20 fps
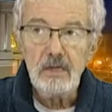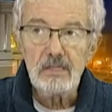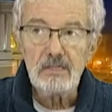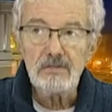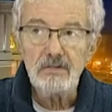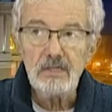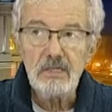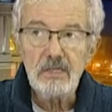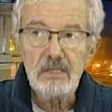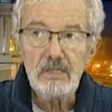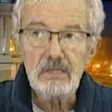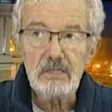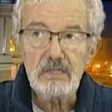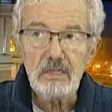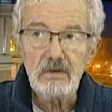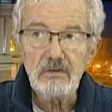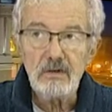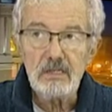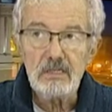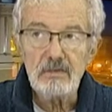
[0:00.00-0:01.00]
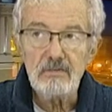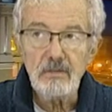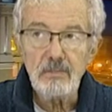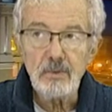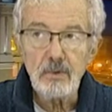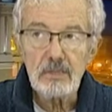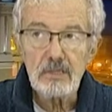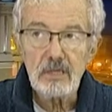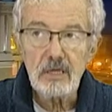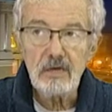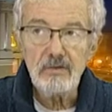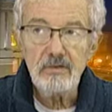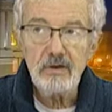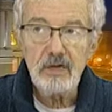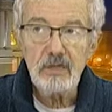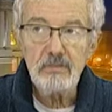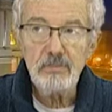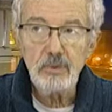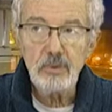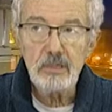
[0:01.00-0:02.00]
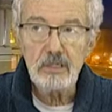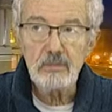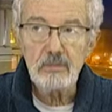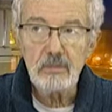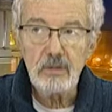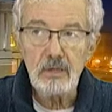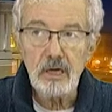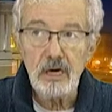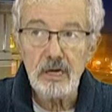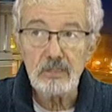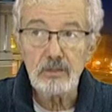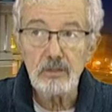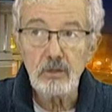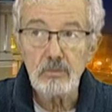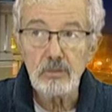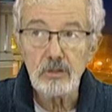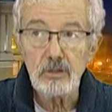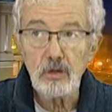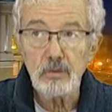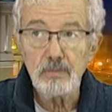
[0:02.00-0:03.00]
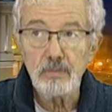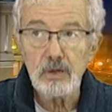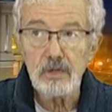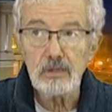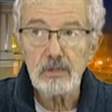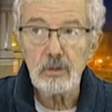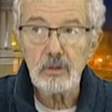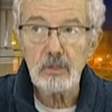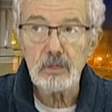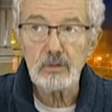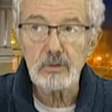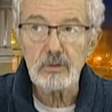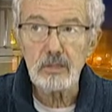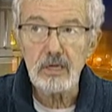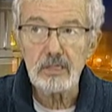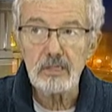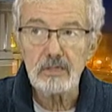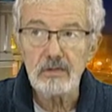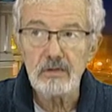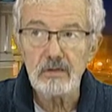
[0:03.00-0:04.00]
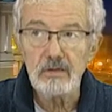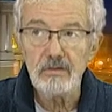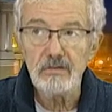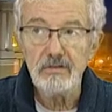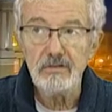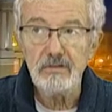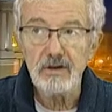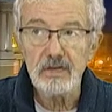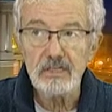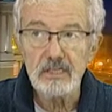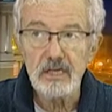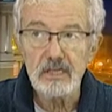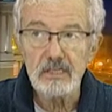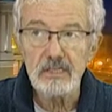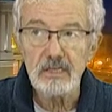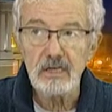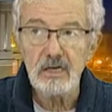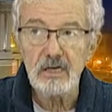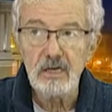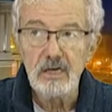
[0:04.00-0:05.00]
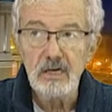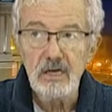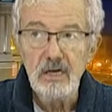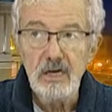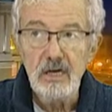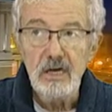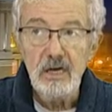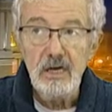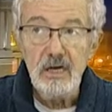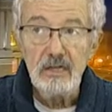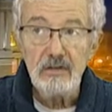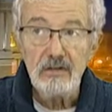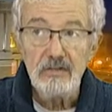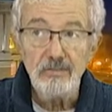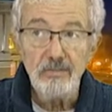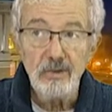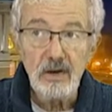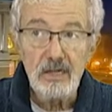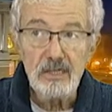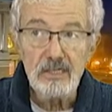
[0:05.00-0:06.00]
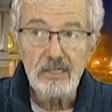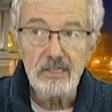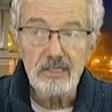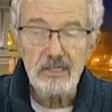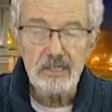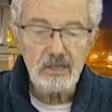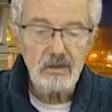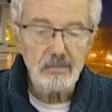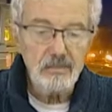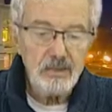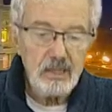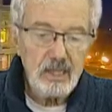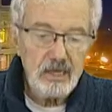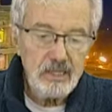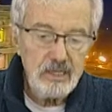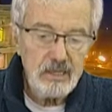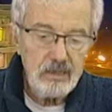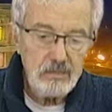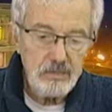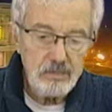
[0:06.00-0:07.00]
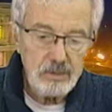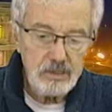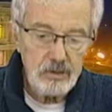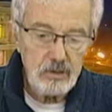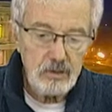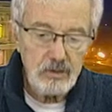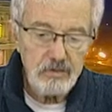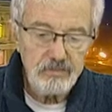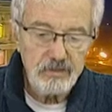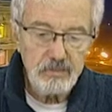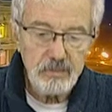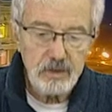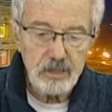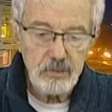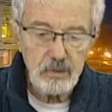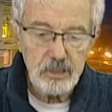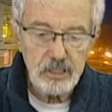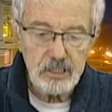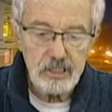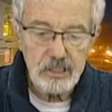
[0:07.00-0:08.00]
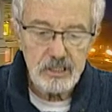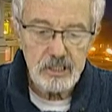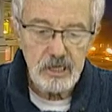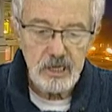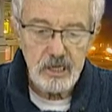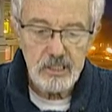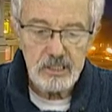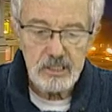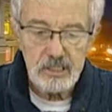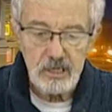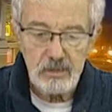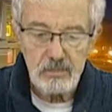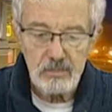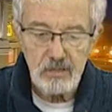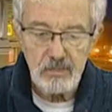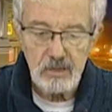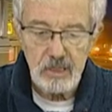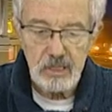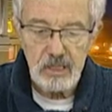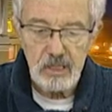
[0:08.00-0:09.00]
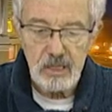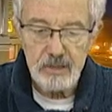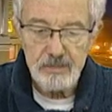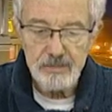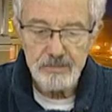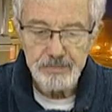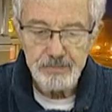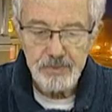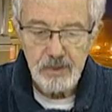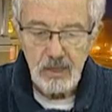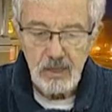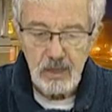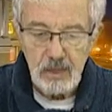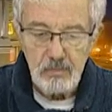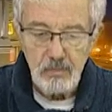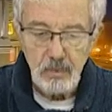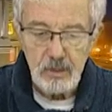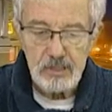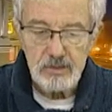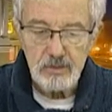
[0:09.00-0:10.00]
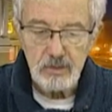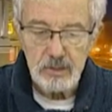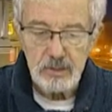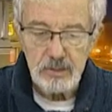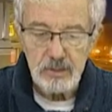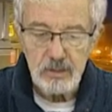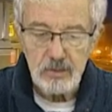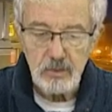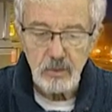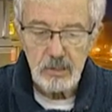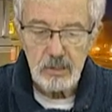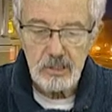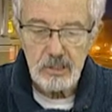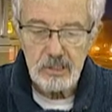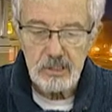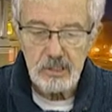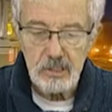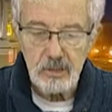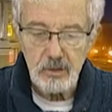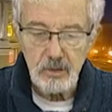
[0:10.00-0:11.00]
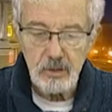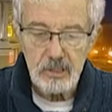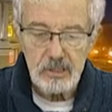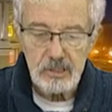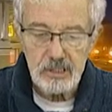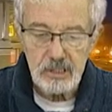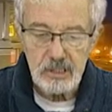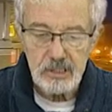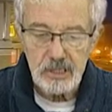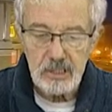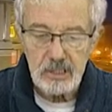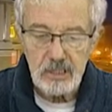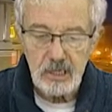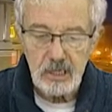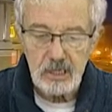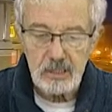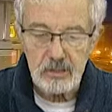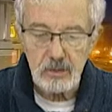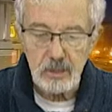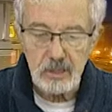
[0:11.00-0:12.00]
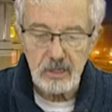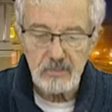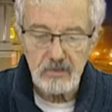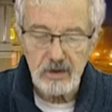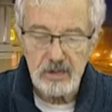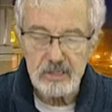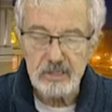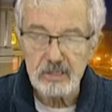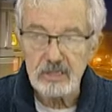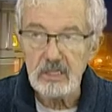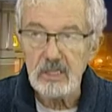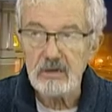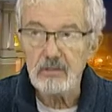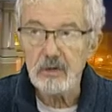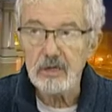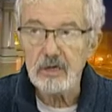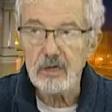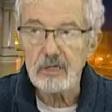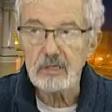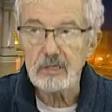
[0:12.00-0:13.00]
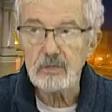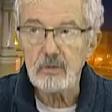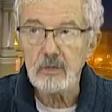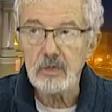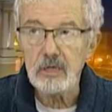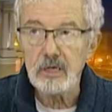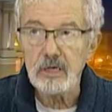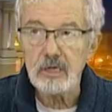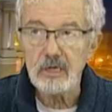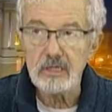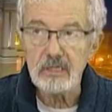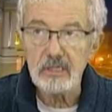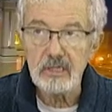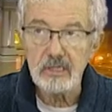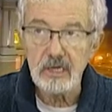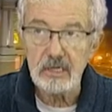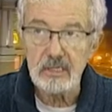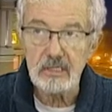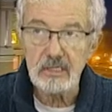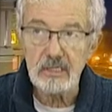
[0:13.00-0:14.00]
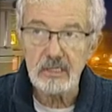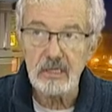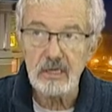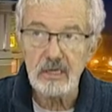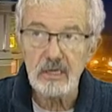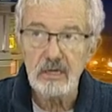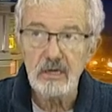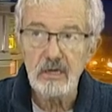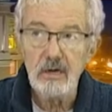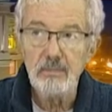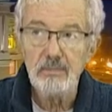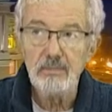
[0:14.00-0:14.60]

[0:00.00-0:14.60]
Звоните, задавайте вопросы, говорить будем о том, что происходит у нас в Одессе в политическом плане, поскольку выборы уже начались, тем не менее, мой сегодняшний гость Юрий Дьяченко, который является главой городской организации